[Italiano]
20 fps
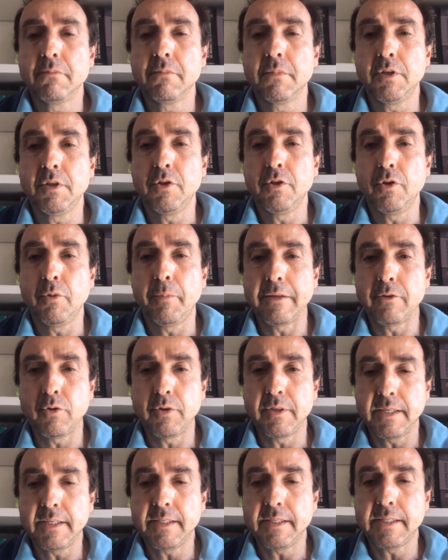eh, gli operatori
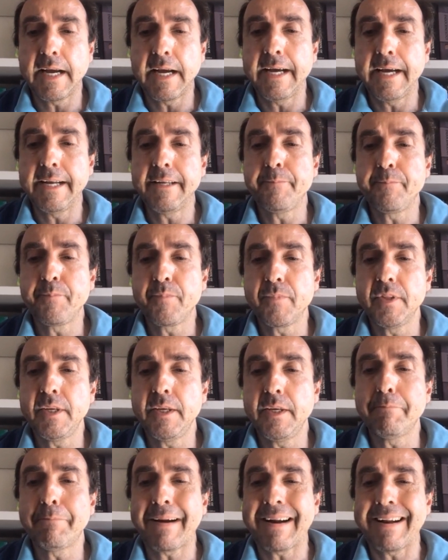sanitari
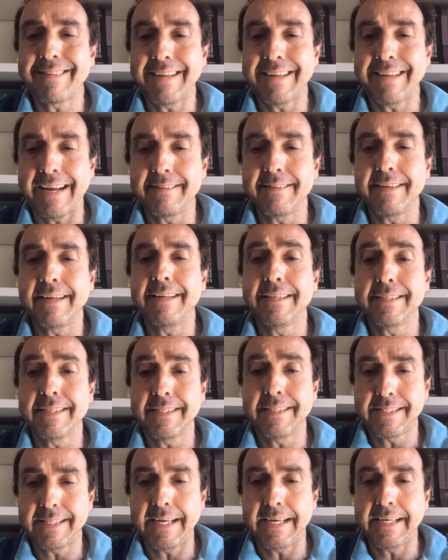di pretendere da se
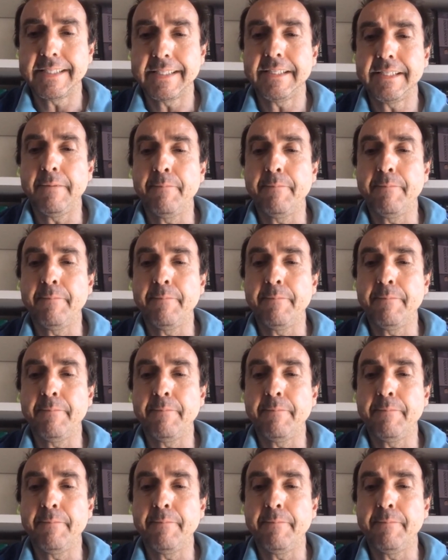stessi